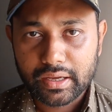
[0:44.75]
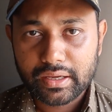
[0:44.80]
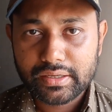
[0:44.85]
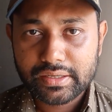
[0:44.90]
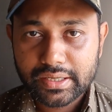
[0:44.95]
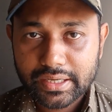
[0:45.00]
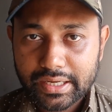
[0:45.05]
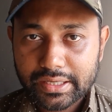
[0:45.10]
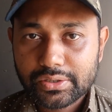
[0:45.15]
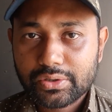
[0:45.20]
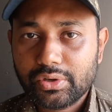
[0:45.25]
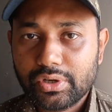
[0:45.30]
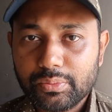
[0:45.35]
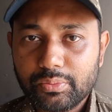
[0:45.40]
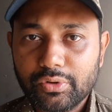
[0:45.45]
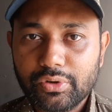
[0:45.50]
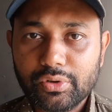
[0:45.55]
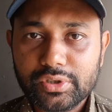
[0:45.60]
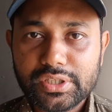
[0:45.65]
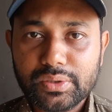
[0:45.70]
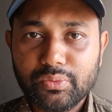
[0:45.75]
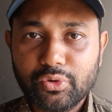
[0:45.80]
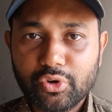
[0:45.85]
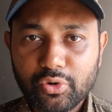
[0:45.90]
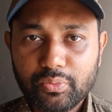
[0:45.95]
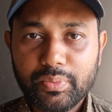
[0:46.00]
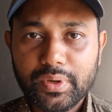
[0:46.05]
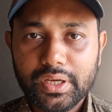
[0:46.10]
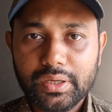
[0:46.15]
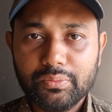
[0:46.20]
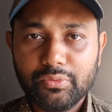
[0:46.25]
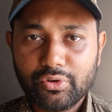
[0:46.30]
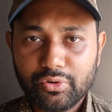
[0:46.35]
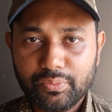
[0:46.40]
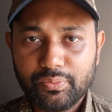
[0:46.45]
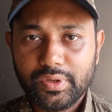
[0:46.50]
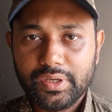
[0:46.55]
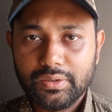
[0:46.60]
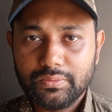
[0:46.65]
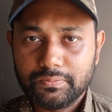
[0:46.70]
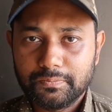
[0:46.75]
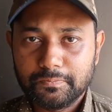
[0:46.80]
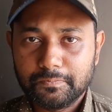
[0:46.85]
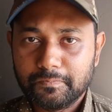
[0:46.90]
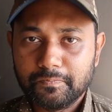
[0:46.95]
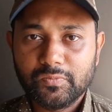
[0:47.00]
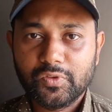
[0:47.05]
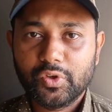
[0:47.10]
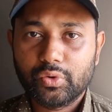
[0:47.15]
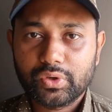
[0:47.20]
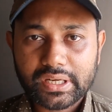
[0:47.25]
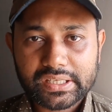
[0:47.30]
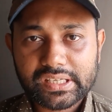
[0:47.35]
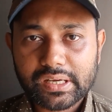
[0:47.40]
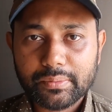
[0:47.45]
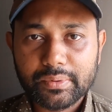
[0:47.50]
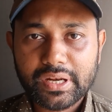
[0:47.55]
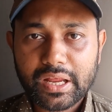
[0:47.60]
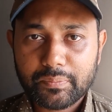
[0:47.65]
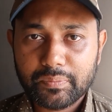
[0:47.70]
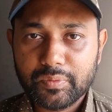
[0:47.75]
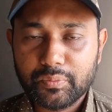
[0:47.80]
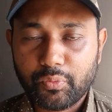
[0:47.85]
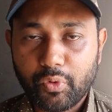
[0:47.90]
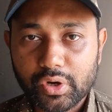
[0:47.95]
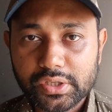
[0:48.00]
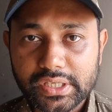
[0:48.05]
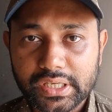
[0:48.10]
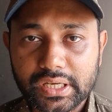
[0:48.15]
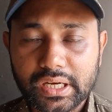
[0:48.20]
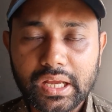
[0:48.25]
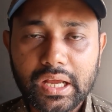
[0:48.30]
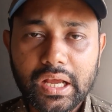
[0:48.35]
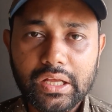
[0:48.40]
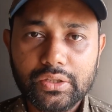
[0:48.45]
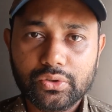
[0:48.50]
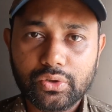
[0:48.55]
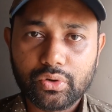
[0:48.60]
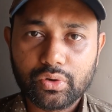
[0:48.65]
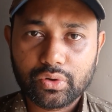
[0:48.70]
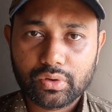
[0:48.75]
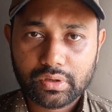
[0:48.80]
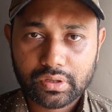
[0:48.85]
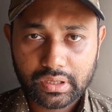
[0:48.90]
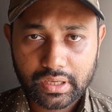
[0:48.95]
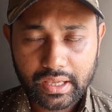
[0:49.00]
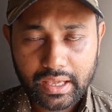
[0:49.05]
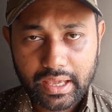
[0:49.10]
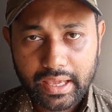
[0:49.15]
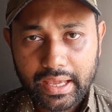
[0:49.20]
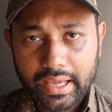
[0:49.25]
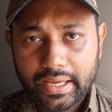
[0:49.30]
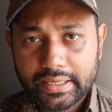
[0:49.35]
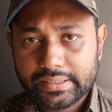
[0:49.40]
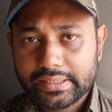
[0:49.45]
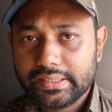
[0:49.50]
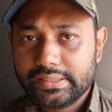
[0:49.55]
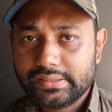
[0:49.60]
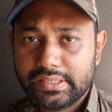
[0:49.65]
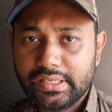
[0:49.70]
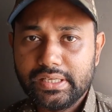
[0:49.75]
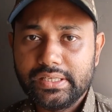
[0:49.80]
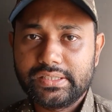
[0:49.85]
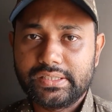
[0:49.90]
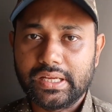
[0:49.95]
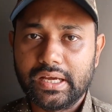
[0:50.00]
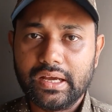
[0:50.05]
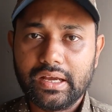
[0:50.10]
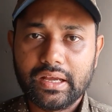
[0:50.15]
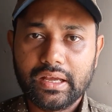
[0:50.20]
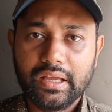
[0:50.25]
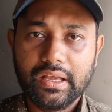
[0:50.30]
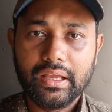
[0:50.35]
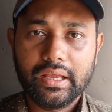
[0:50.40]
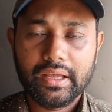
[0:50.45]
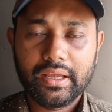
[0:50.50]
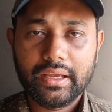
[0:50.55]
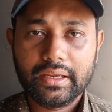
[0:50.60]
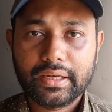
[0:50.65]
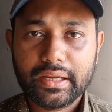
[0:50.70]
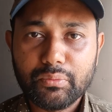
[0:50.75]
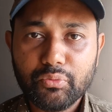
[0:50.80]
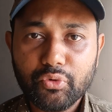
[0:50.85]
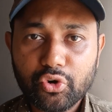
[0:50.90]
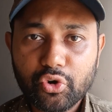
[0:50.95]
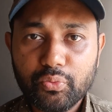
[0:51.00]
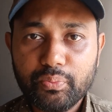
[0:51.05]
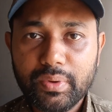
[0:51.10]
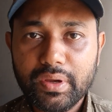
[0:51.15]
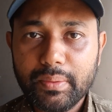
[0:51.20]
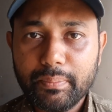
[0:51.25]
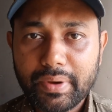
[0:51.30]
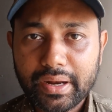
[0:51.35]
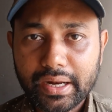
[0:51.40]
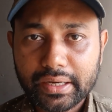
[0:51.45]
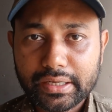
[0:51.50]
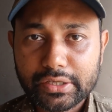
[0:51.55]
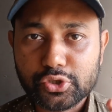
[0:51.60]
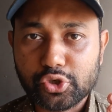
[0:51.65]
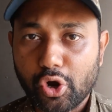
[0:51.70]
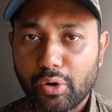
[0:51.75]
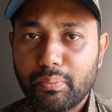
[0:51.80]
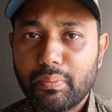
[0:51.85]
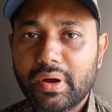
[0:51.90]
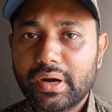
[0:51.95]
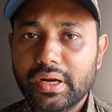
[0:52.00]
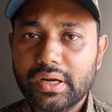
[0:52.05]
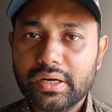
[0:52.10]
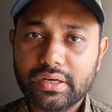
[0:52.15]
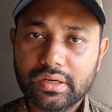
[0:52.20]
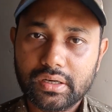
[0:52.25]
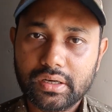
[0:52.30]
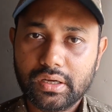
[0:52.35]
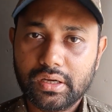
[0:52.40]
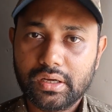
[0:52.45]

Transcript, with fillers: ইন্ডিকেট করে বললো যে মুরব্বী মুরব্বী হুম হুম ওঠা যাবে না আপনি বসেন তো এই যে জিনিসটা এটা মুরব্বী মানে একটা সম্মানের